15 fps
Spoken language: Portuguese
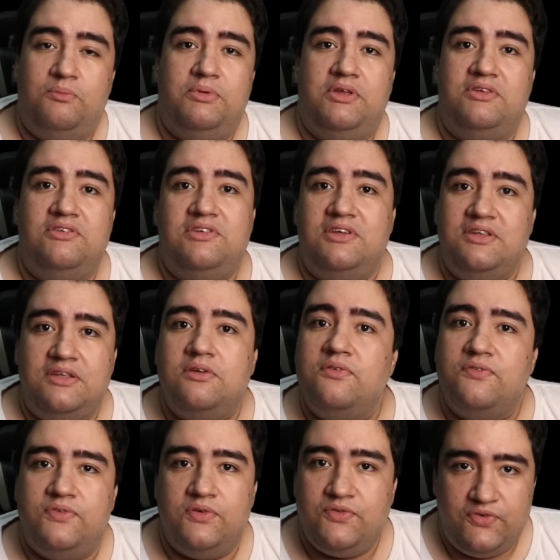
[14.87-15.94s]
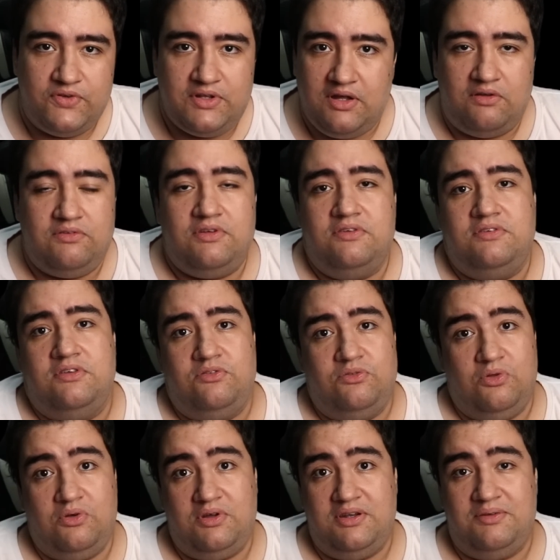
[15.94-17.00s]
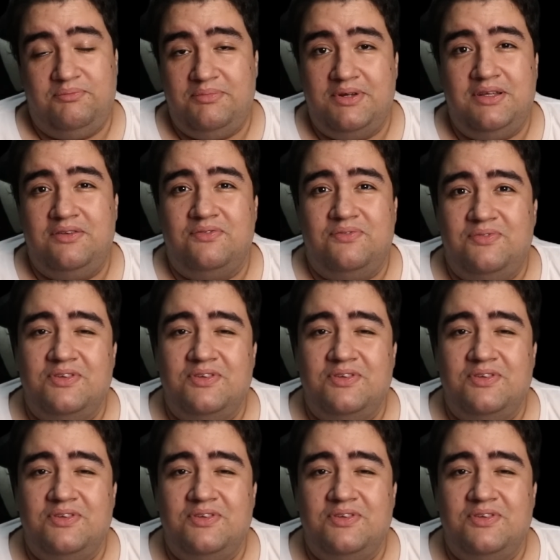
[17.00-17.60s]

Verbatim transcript: porque a gente ainda não viu o final dessa história, mano,